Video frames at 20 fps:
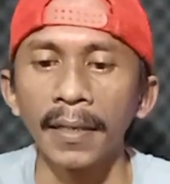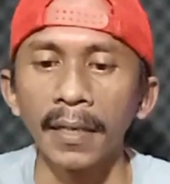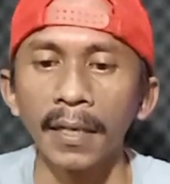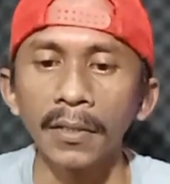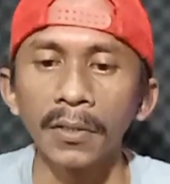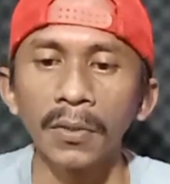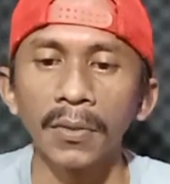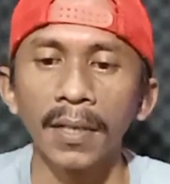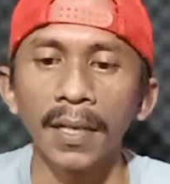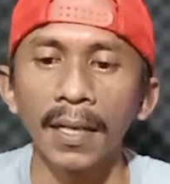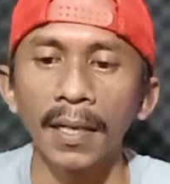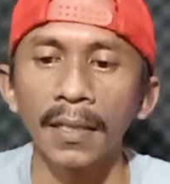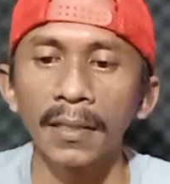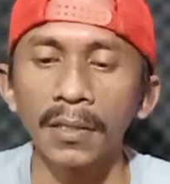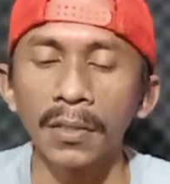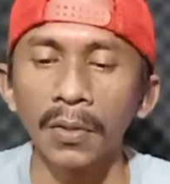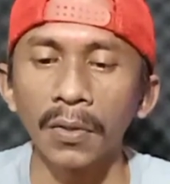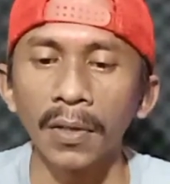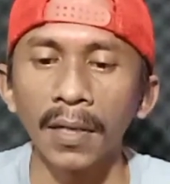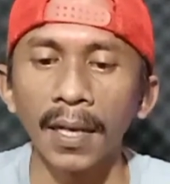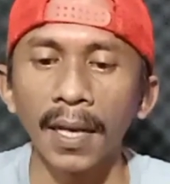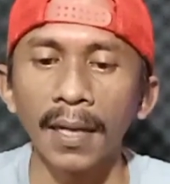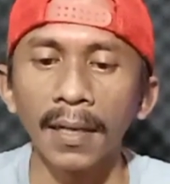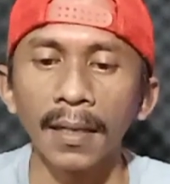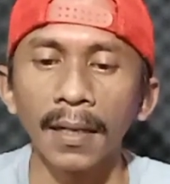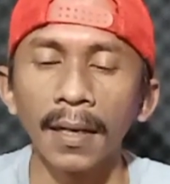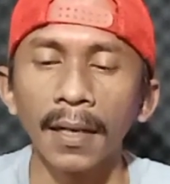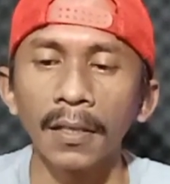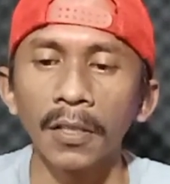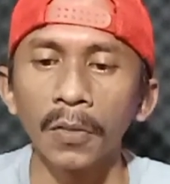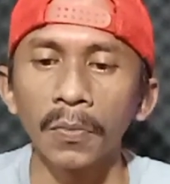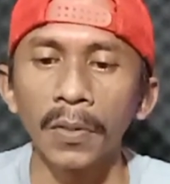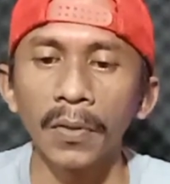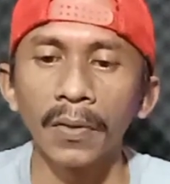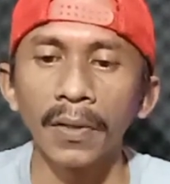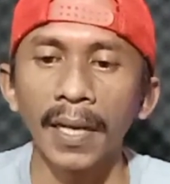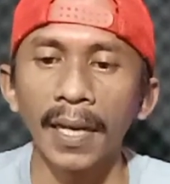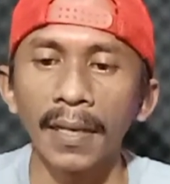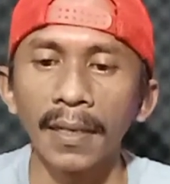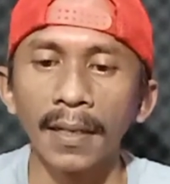dia sudah screw in handle atau
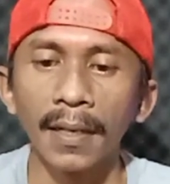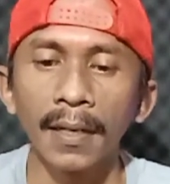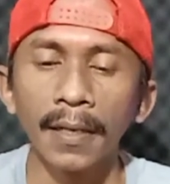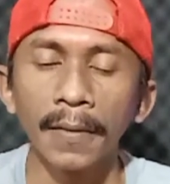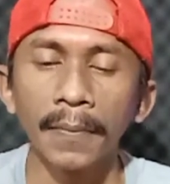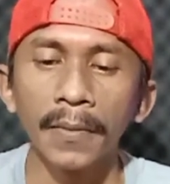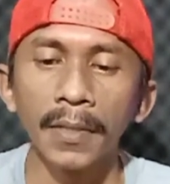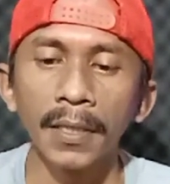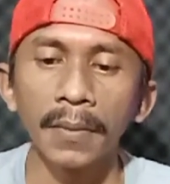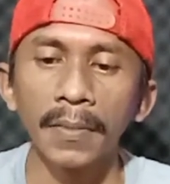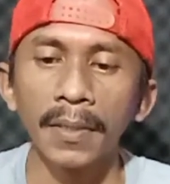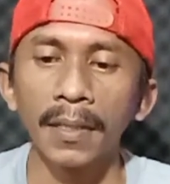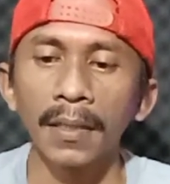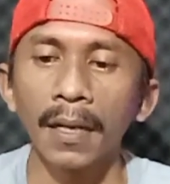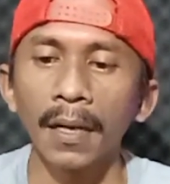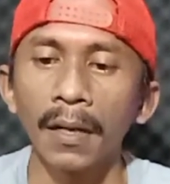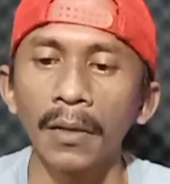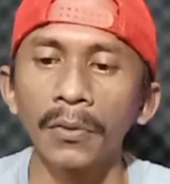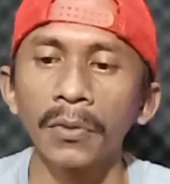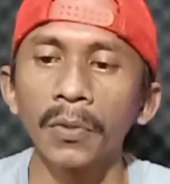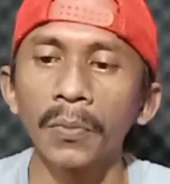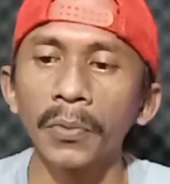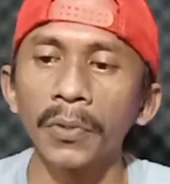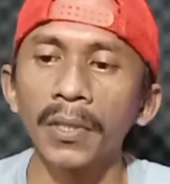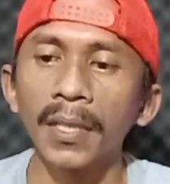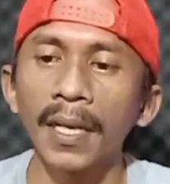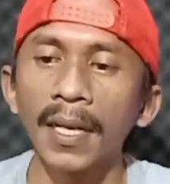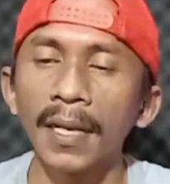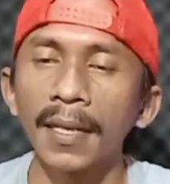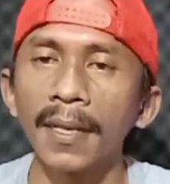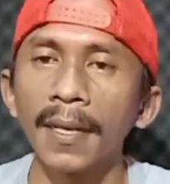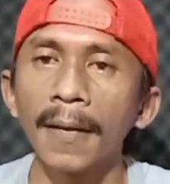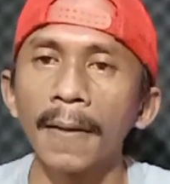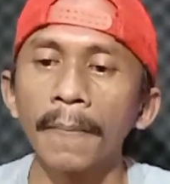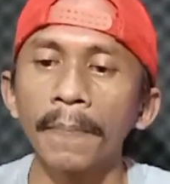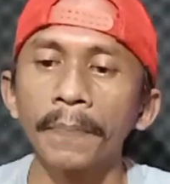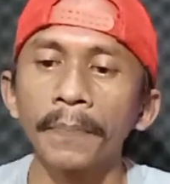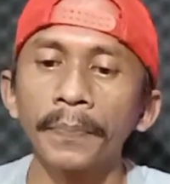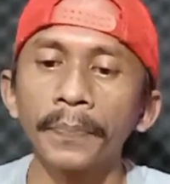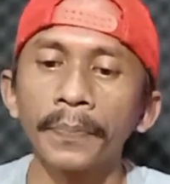power handle teman-teman kalau untuk
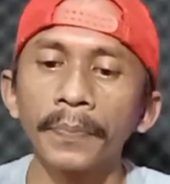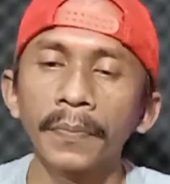putarannya